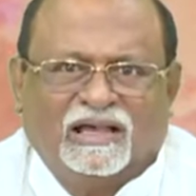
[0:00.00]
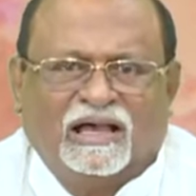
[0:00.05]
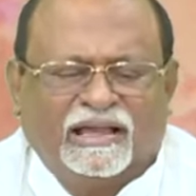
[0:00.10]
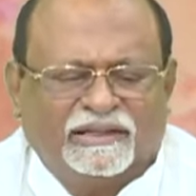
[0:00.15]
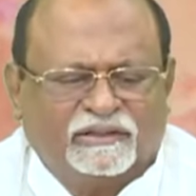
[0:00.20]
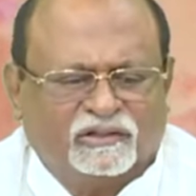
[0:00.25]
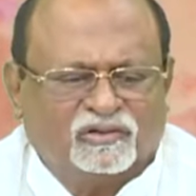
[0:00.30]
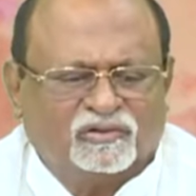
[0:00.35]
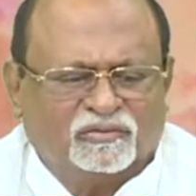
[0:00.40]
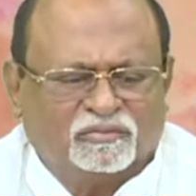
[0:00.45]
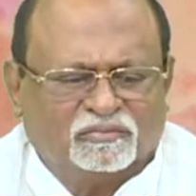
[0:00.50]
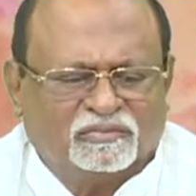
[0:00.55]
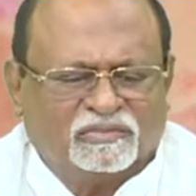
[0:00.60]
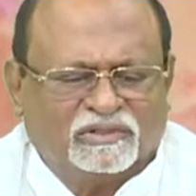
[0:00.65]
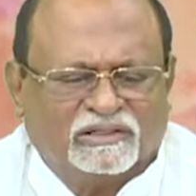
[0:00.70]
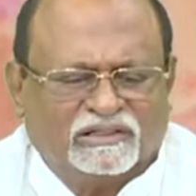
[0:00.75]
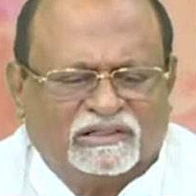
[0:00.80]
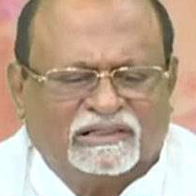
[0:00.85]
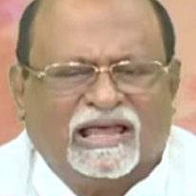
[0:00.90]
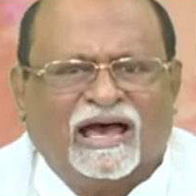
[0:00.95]
ஆயினும்
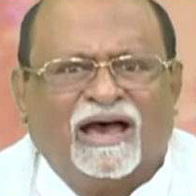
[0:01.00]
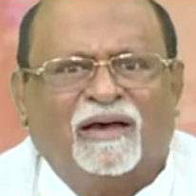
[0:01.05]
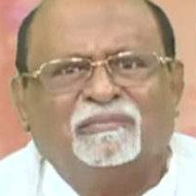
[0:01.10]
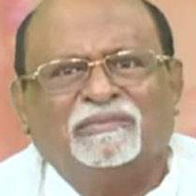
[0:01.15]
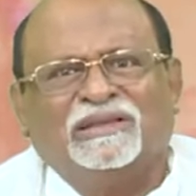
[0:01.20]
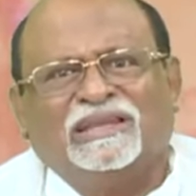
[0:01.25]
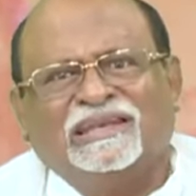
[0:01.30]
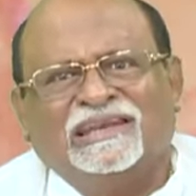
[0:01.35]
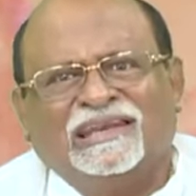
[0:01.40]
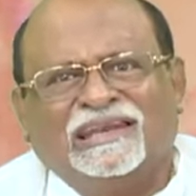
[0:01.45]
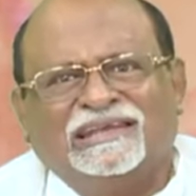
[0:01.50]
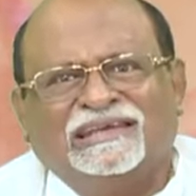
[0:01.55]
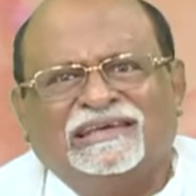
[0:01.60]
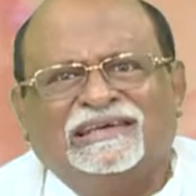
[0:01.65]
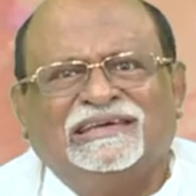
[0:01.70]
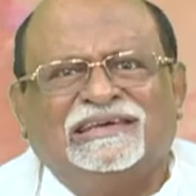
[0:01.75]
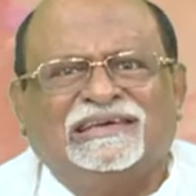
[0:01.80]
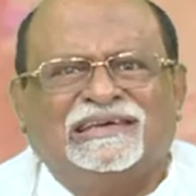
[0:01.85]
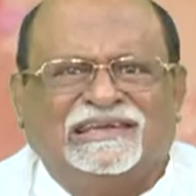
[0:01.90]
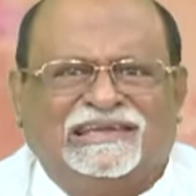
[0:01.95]
நாம்
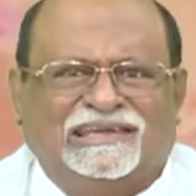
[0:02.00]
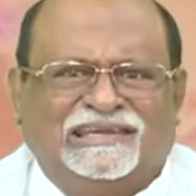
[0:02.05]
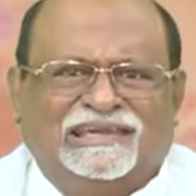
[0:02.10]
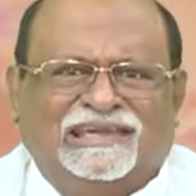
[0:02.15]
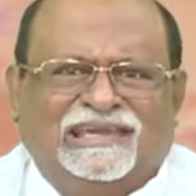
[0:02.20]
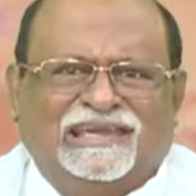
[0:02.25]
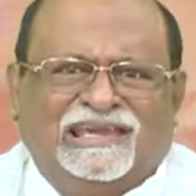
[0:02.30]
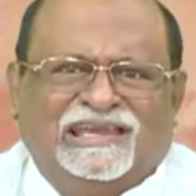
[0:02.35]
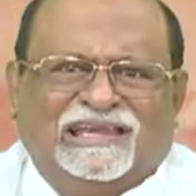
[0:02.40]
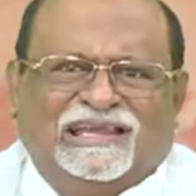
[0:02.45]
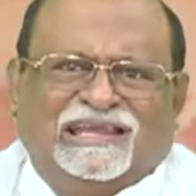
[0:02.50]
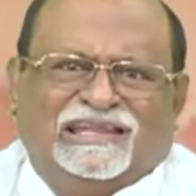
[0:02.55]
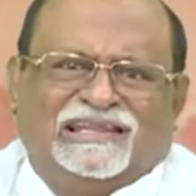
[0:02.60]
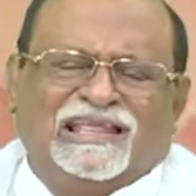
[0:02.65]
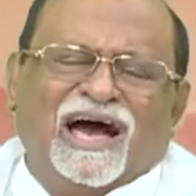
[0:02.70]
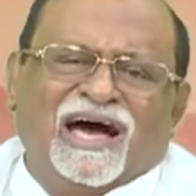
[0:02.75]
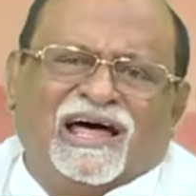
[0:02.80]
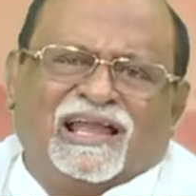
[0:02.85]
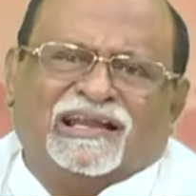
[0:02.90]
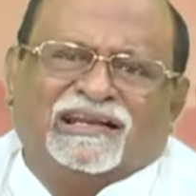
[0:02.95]
இன்றைக்கு
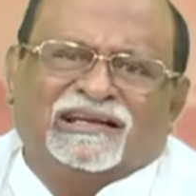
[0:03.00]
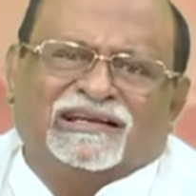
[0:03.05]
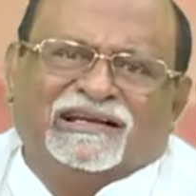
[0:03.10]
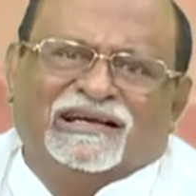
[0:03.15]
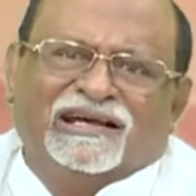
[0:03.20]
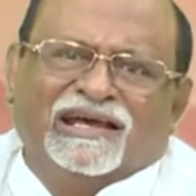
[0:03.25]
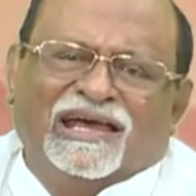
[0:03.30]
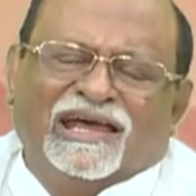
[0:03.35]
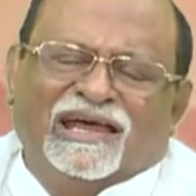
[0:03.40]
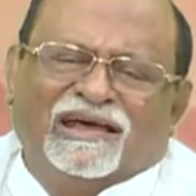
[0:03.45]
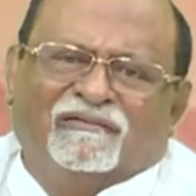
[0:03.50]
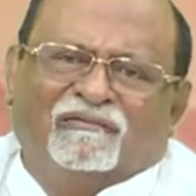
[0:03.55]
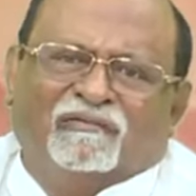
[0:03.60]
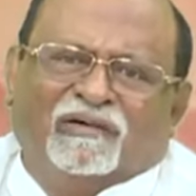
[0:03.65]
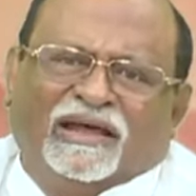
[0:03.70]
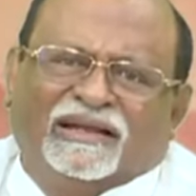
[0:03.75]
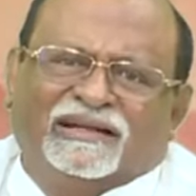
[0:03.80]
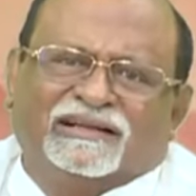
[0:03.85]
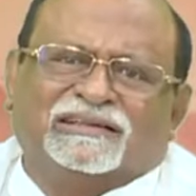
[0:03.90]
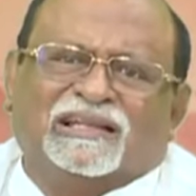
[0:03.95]
தான்
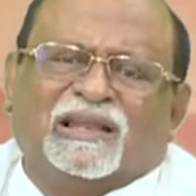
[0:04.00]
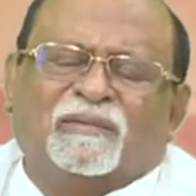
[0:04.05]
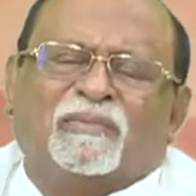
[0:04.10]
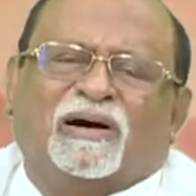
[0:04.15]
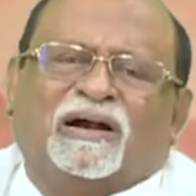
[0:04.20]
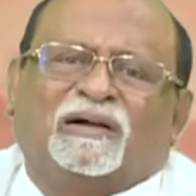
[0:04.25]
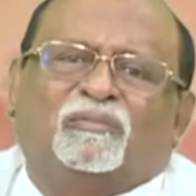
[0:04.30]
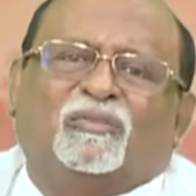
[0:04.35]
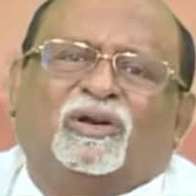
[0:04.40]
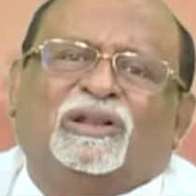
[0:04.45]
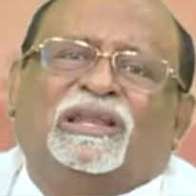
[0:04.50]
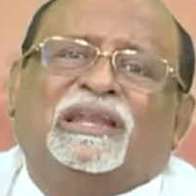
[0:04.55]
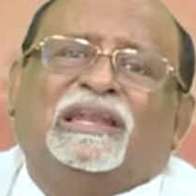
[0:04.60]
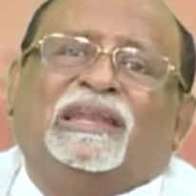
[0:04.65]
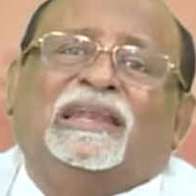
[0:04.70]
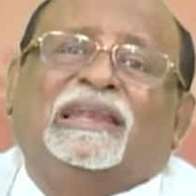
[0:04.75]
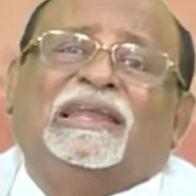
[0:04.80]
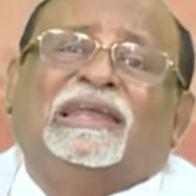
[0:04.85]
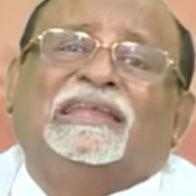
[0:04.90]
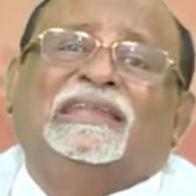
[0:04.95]
வேதத்தில் பார்க்கும்போது
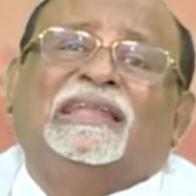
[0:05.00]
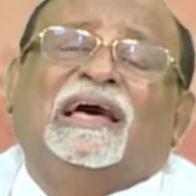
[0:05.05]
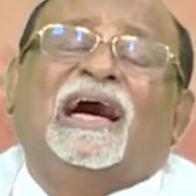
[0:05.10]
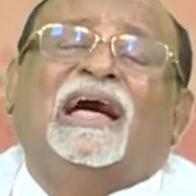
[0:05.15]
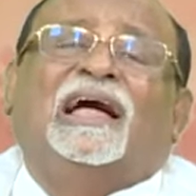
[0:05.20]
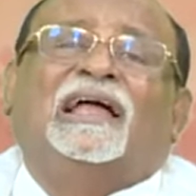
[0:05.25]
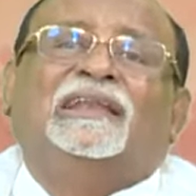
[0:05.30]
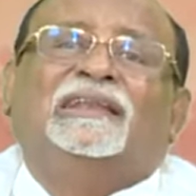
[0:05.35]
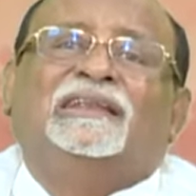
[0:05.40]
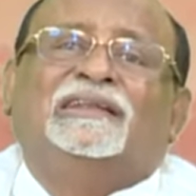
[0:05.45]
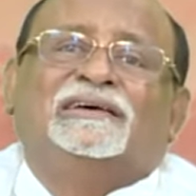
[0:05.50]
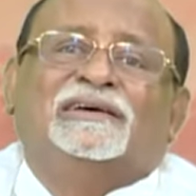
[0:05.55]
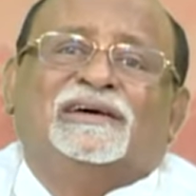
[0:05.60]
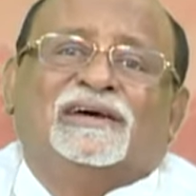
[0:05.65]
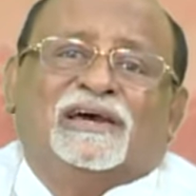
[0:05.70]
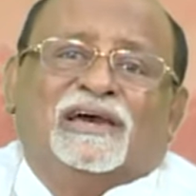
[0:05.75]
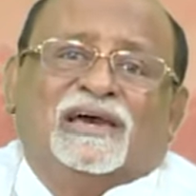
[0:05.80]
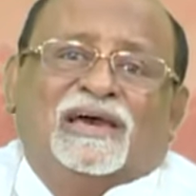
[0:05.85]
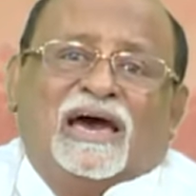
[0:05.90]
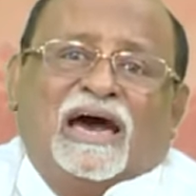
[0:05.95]
இன்றைய தான்
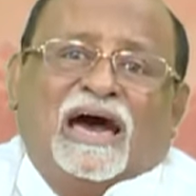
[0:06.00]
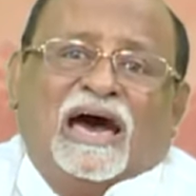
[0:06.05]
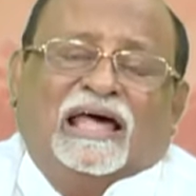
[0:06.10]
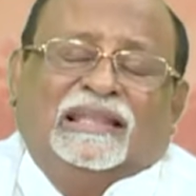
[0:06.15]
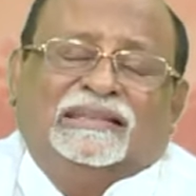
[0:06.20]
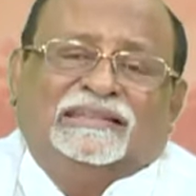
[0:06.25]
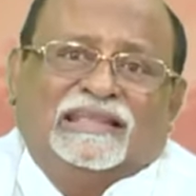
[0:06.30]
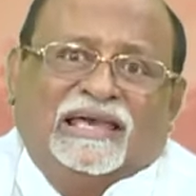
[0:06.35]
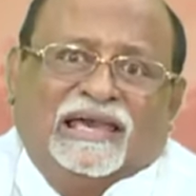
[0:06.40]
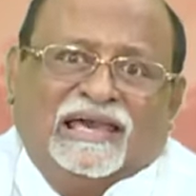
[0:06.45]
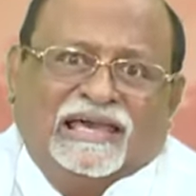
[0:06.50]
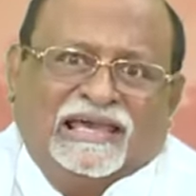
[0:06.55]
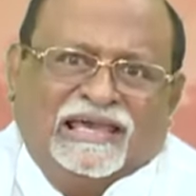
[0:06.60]
அந்த